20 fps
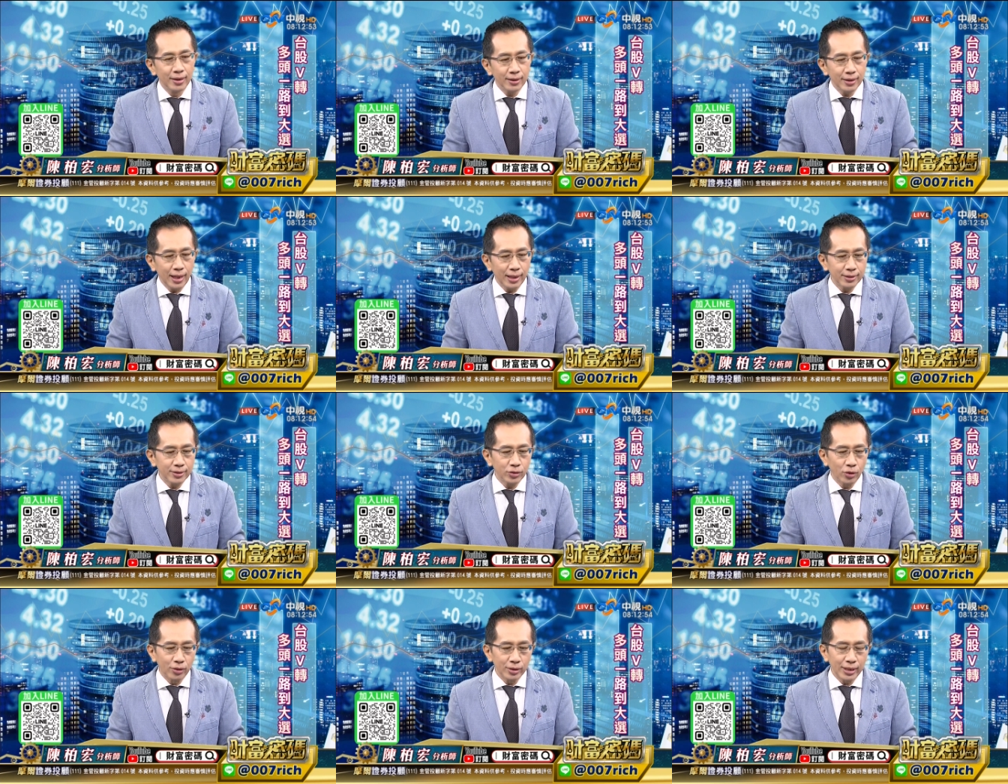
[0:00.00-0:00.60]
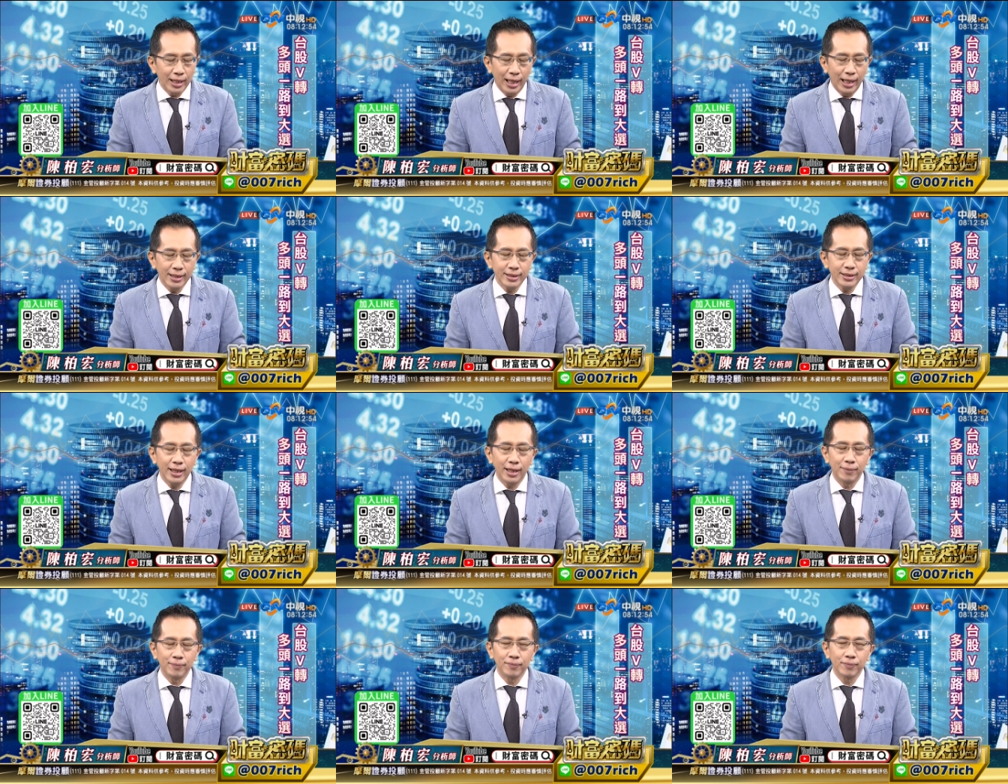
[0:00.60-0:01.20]
但总的来
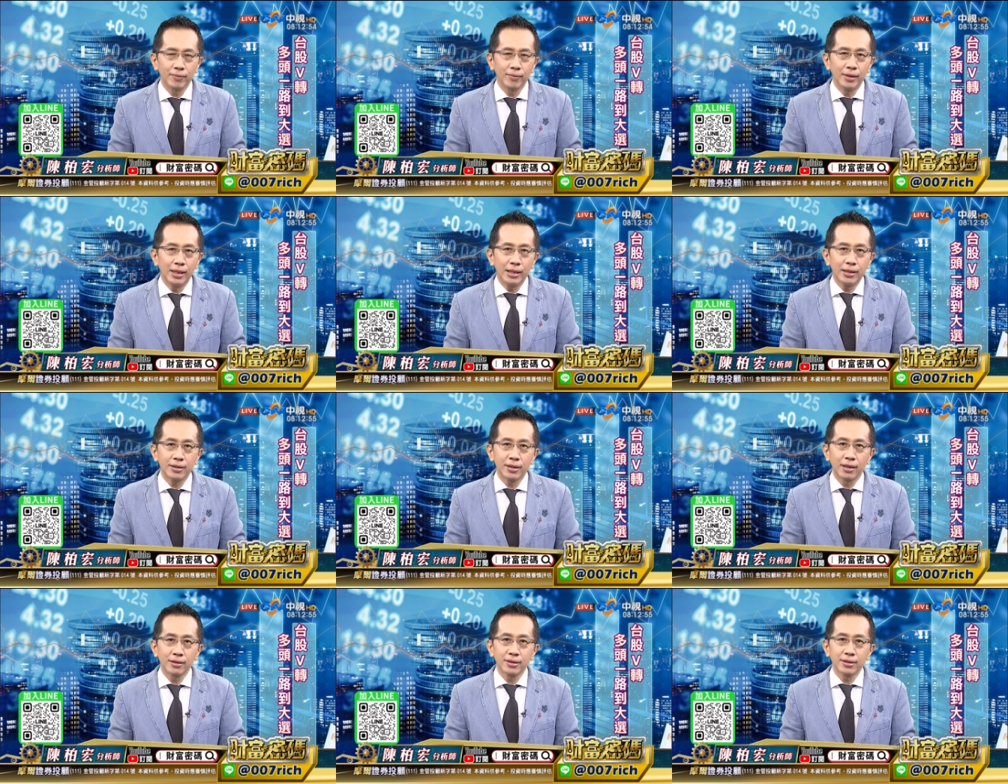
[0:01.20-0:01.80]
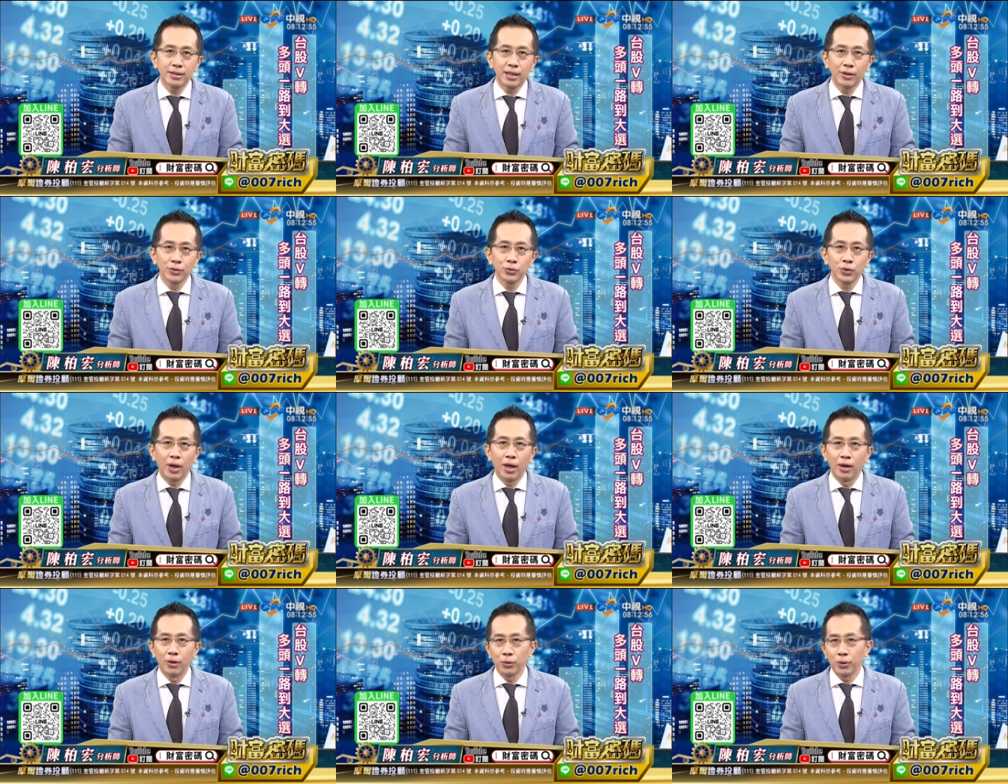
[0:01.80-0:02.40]
讲，你只要知道说哦，